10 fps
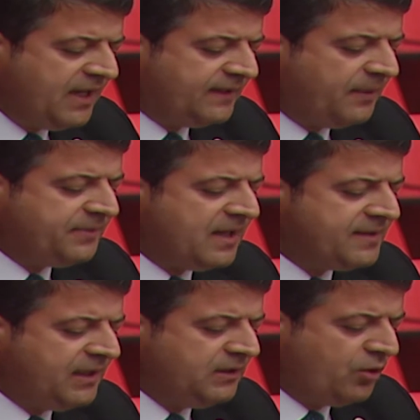etap
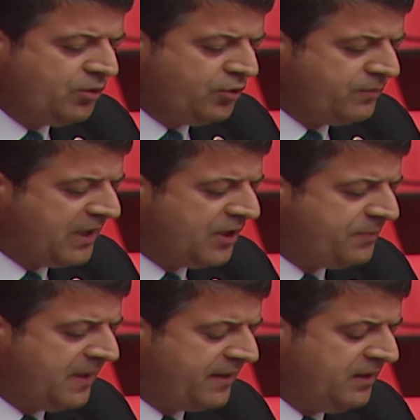kentsel dönüşüm
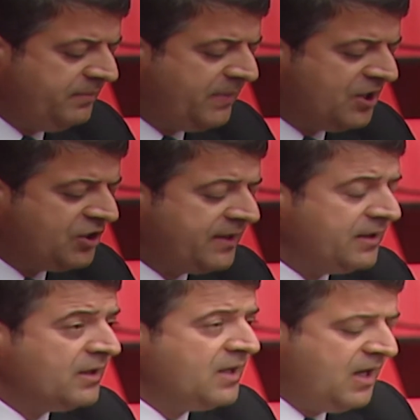çalışmaları
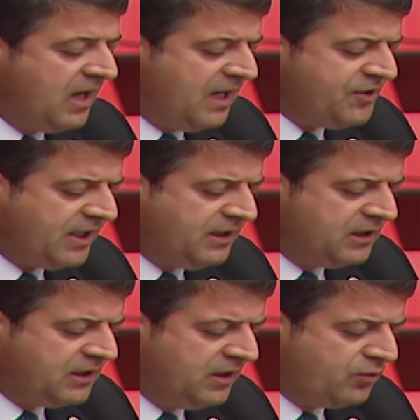başladı. Ancak
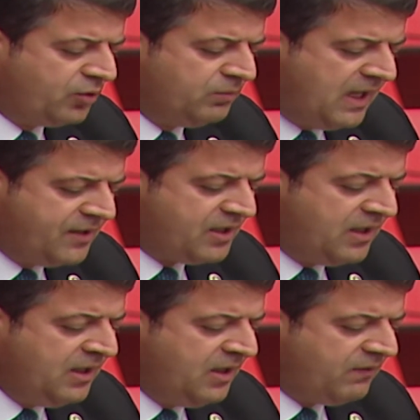ilgili
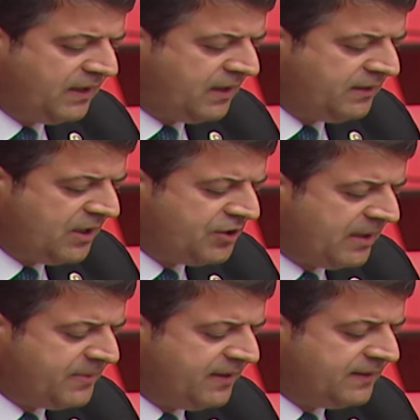kurumlarca
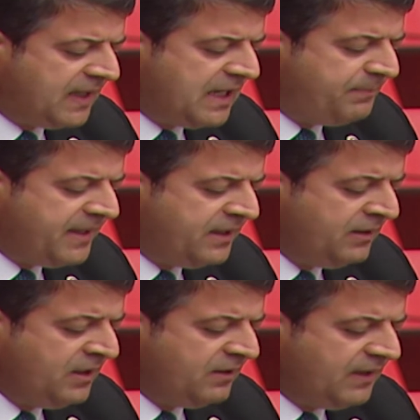vatandaşlarımızın
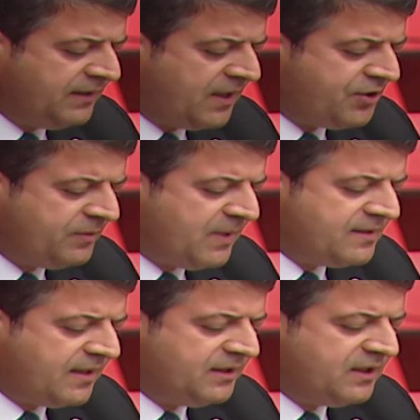talepleri ve
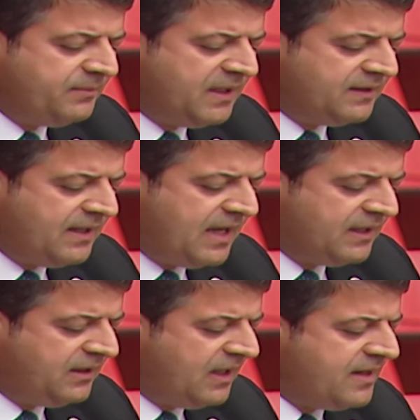taşınmazların kıymetine
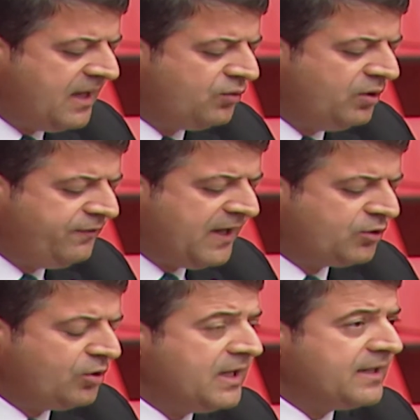etki eden tüm
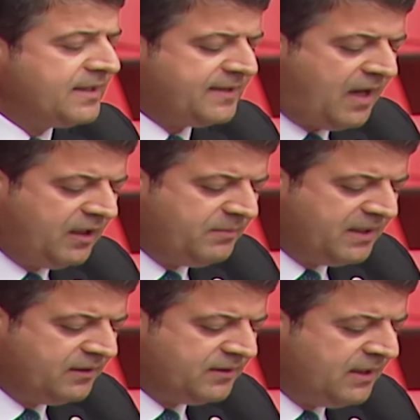faktörler nazara
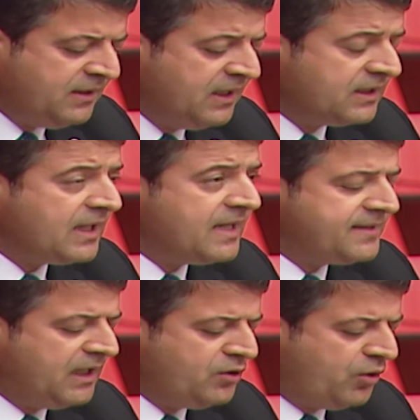alınmadığından
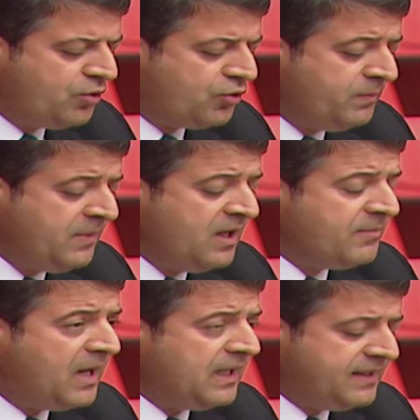kentsel dönüşüm
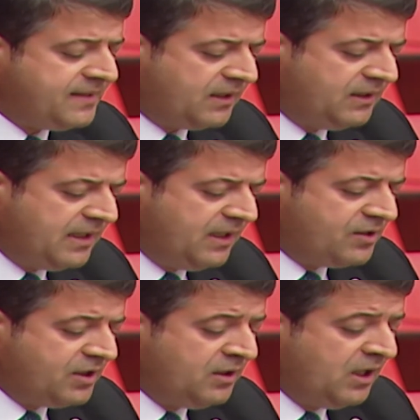mahalle sakinleri
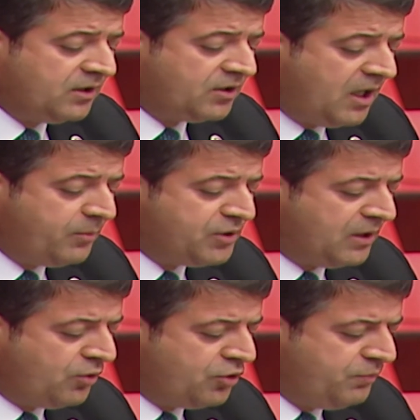için
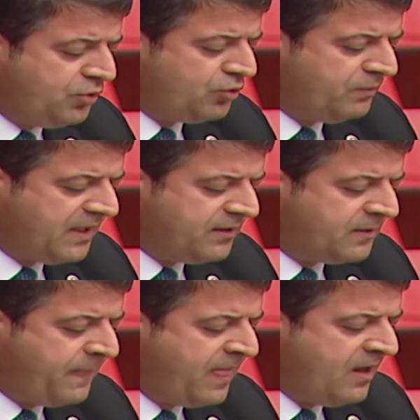kabusa dönüşmüş durumdadır.
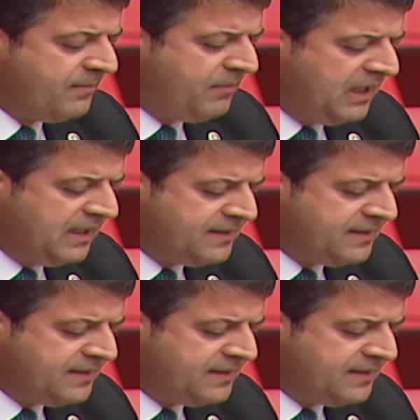Mahalle